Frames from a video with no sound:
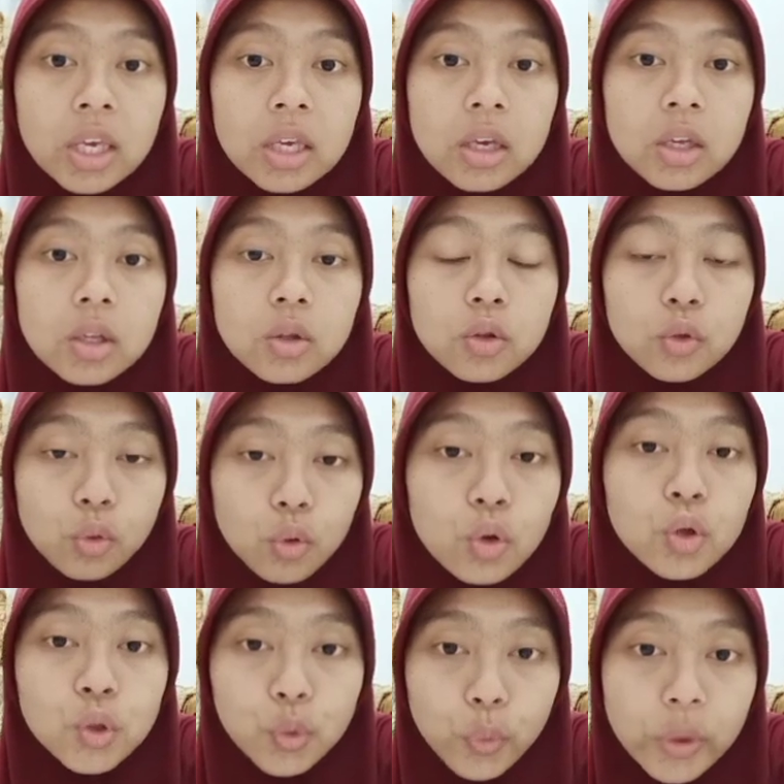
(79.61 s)
to
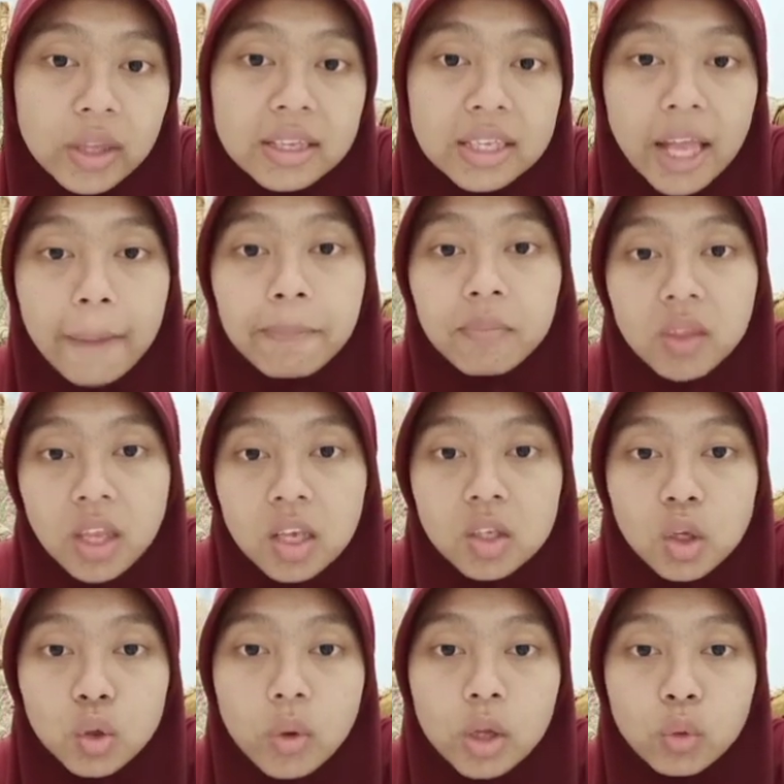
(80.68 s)
sweet something sesuatu
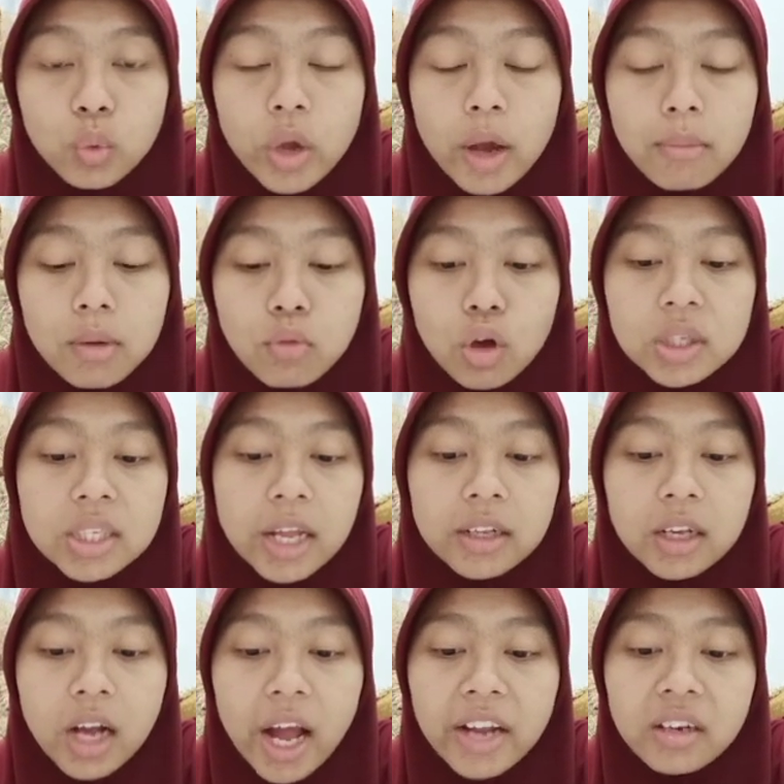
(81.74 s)
yang membosankan
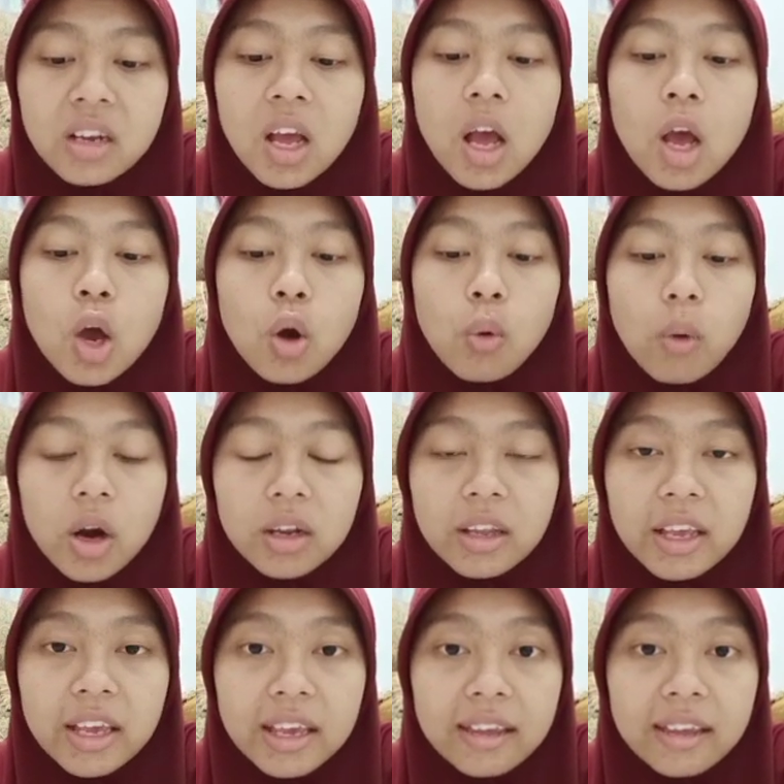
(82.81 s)
what it